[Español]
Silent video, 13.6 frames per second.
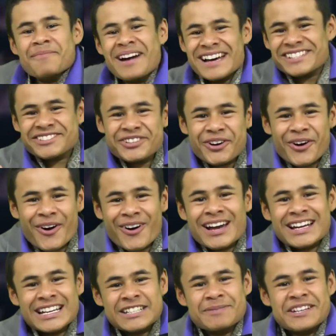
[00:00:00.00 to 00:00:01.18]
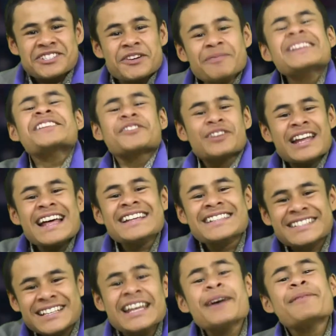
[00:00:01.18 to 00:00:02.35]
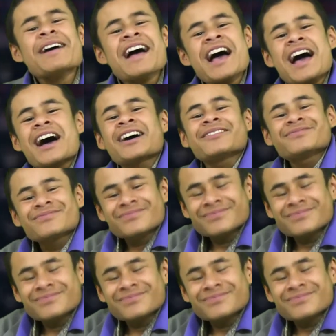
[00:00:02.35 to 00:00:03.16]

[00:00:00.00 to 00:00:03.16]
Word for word: ¡Marzo! La expresión petrolera se celebra